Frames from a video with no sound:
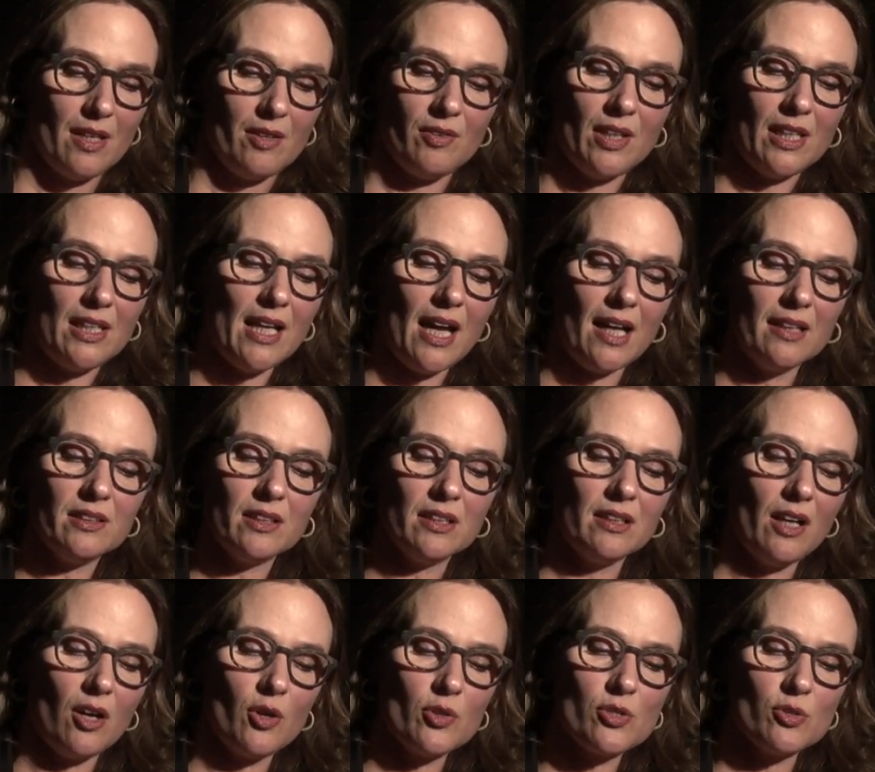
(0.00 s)
Wer die
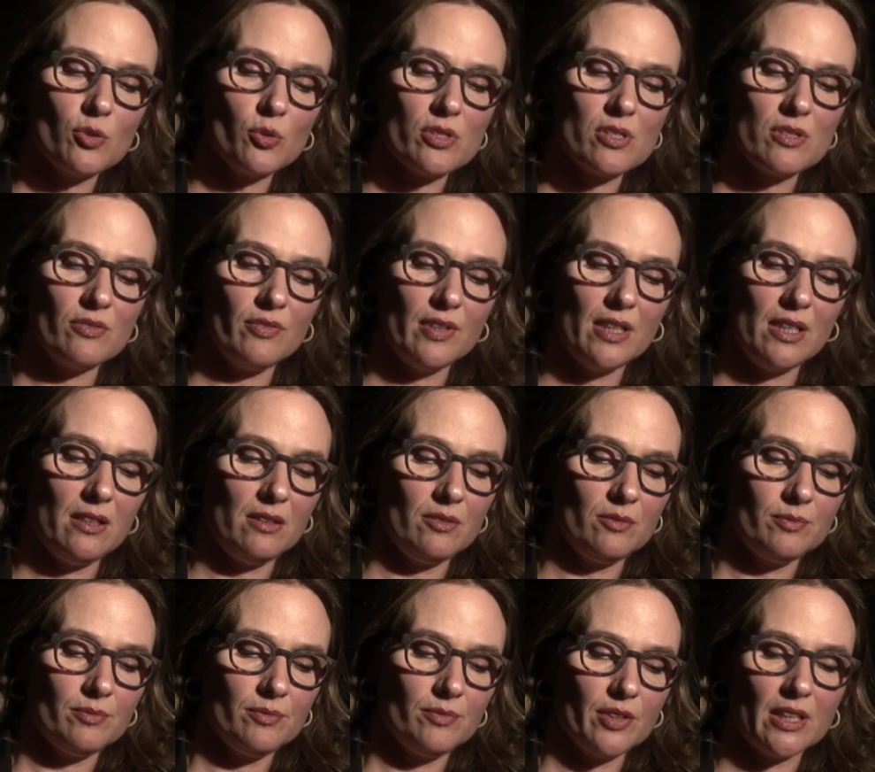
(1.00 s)
anderen ausnutzen will,
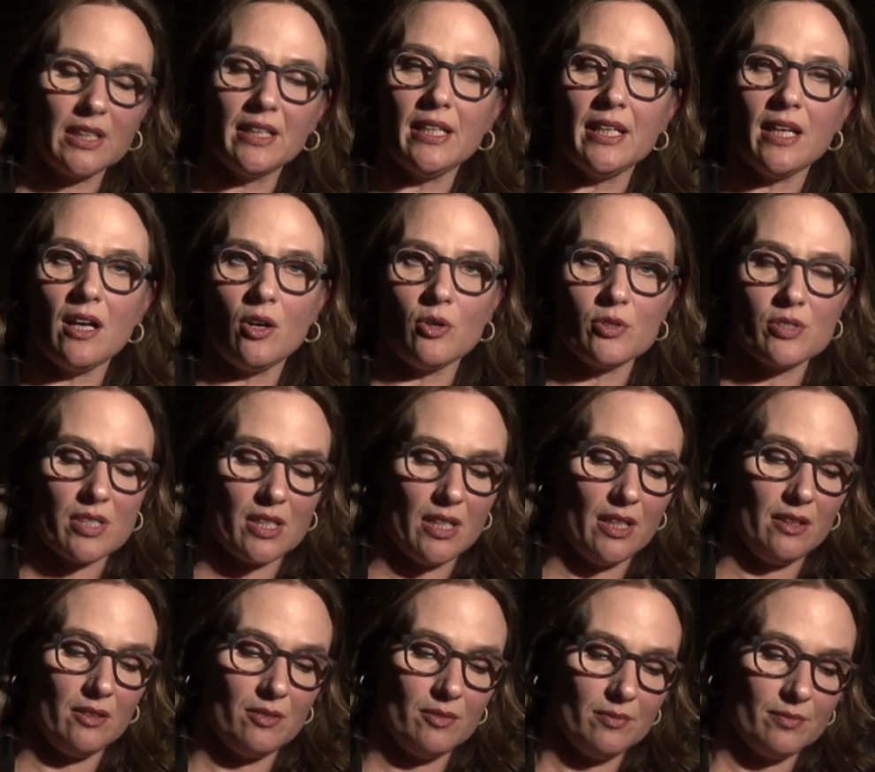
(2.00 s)
wird leer
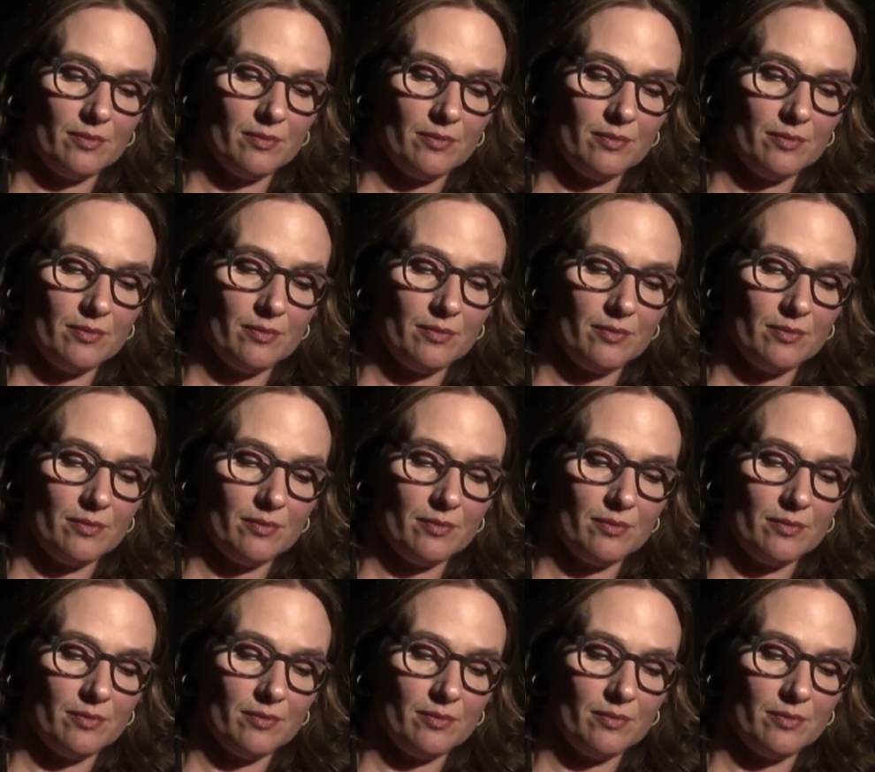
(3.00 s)
ausgehen.